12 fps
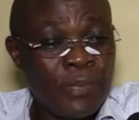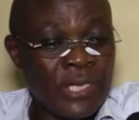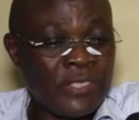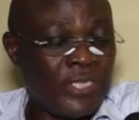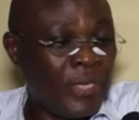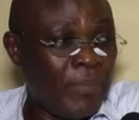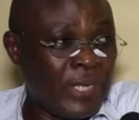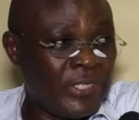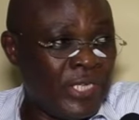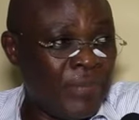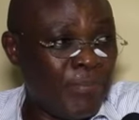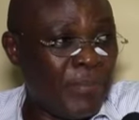pratiquer le
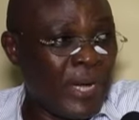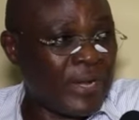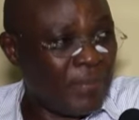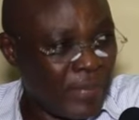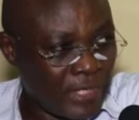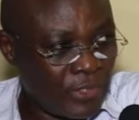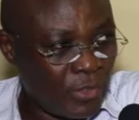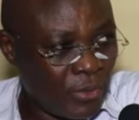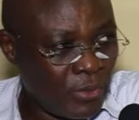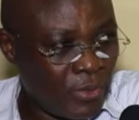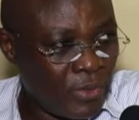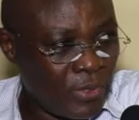baptême par
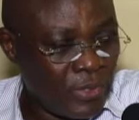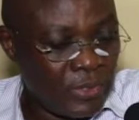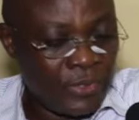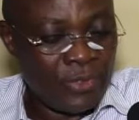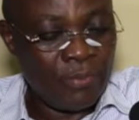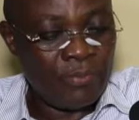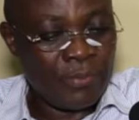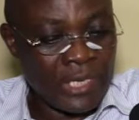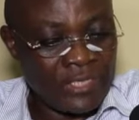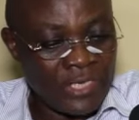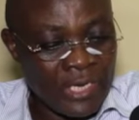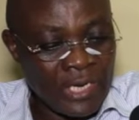immersion
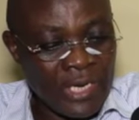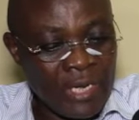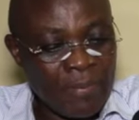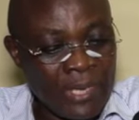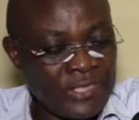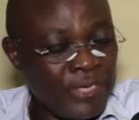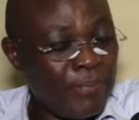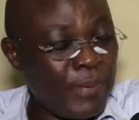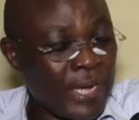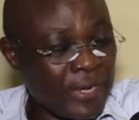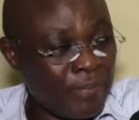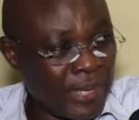le baptême
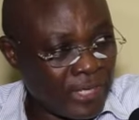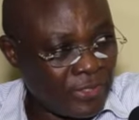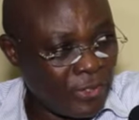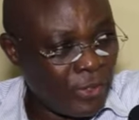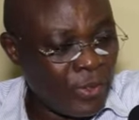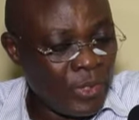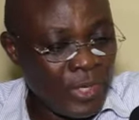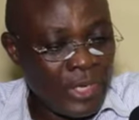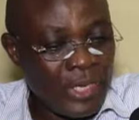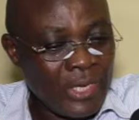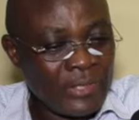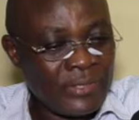par immersion
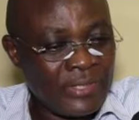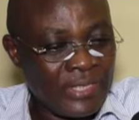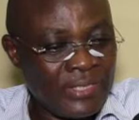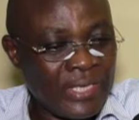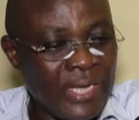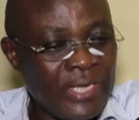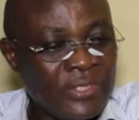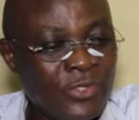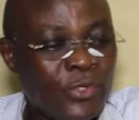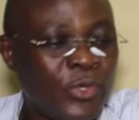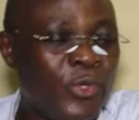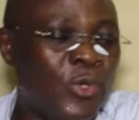c'est ça qui
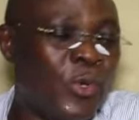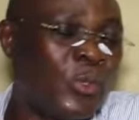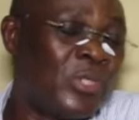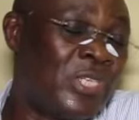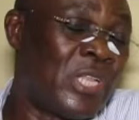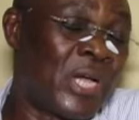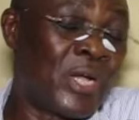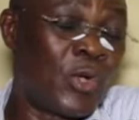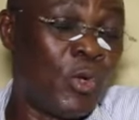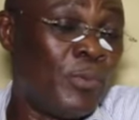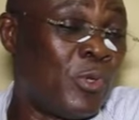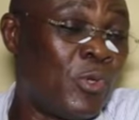Ce est utile dans la
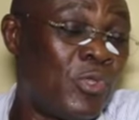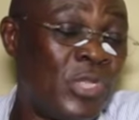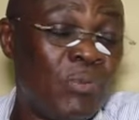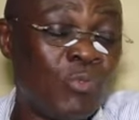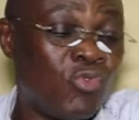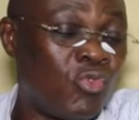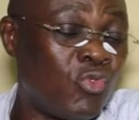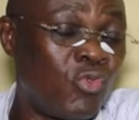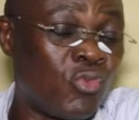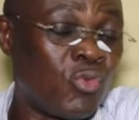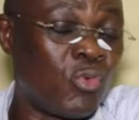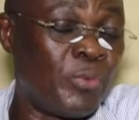communauté
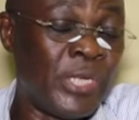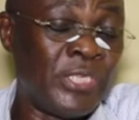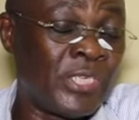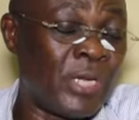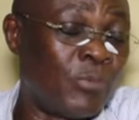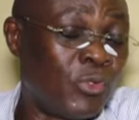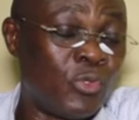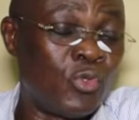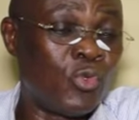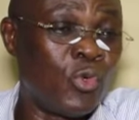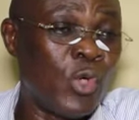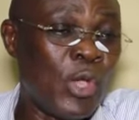mususu ou bien que
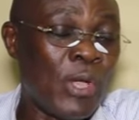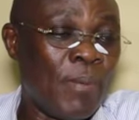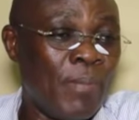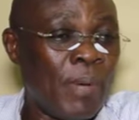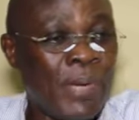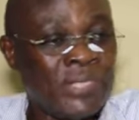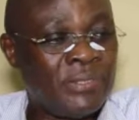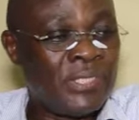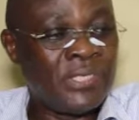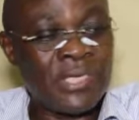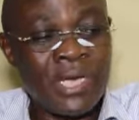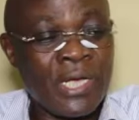mususu va
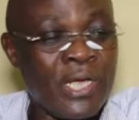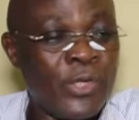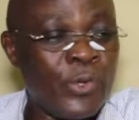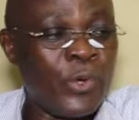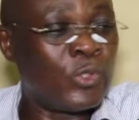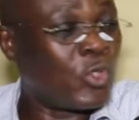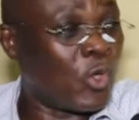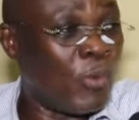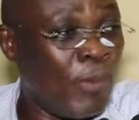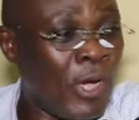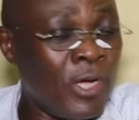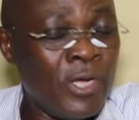baptiser
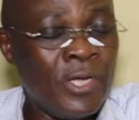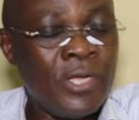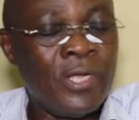autrement